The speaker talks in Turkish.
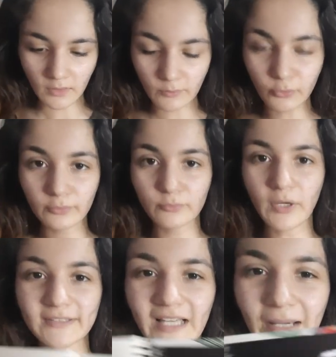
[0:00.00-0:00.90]
Bu,
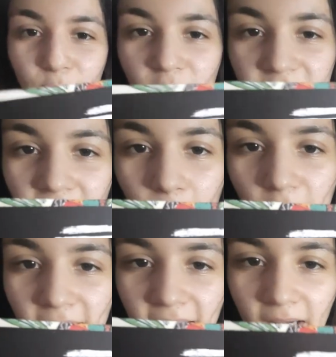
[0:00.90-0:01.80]
hatta burasına
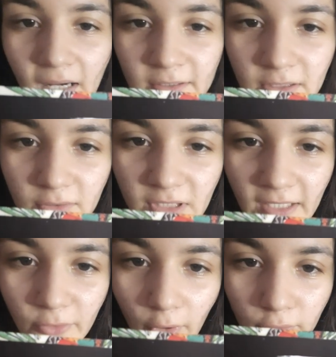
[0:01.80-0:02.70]
böyle
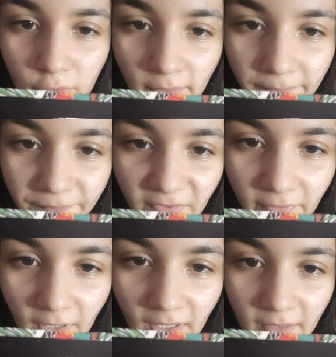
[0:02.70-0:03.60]
şey döktüm
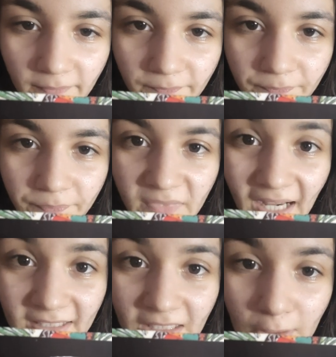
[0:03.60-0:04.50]
ve
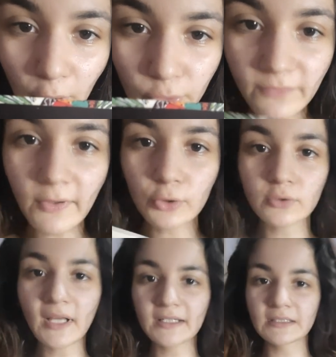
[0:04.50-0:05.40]
daksil döktüm ve
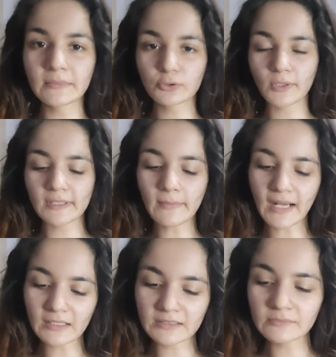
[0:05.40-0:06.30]
üstüne adımı soyadımı
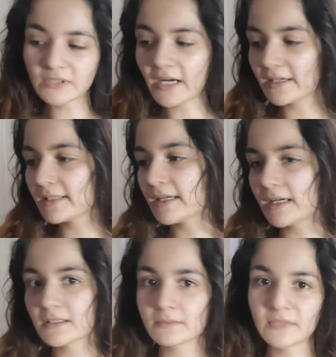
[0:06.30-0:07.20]
aldığım tarihi
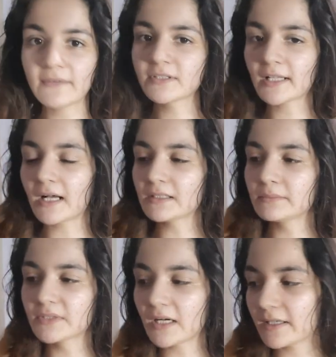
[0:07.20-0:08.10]
yazdım. Defteri
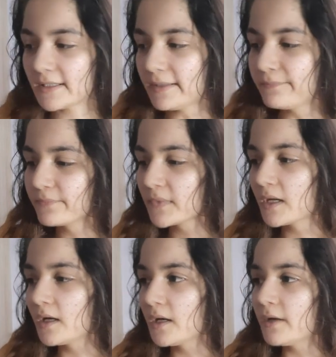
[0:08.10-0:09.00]
aldığım tarih.
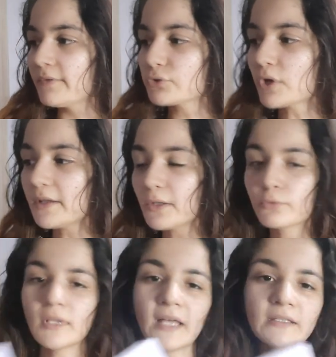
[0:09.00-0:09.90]
Ve şu anda
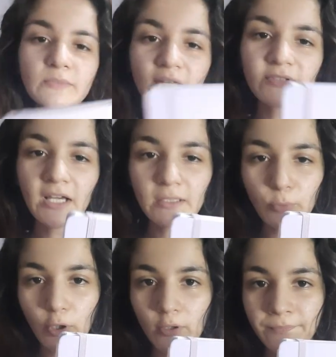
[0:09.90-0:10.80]
kullandığım defter
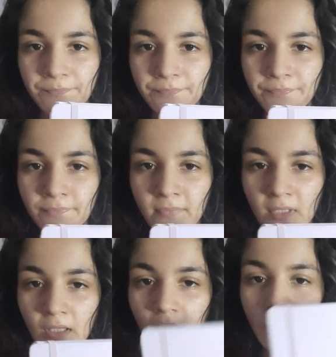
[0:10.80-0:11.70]
bu
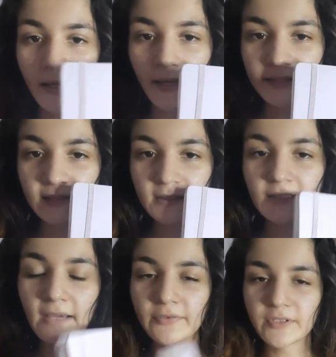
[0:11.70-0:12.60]
eskiz
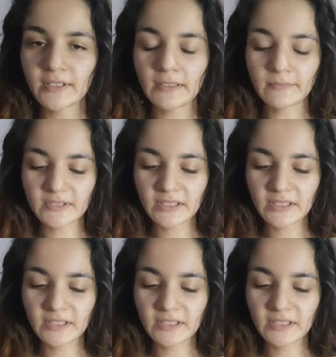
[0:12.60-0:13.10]
defterim.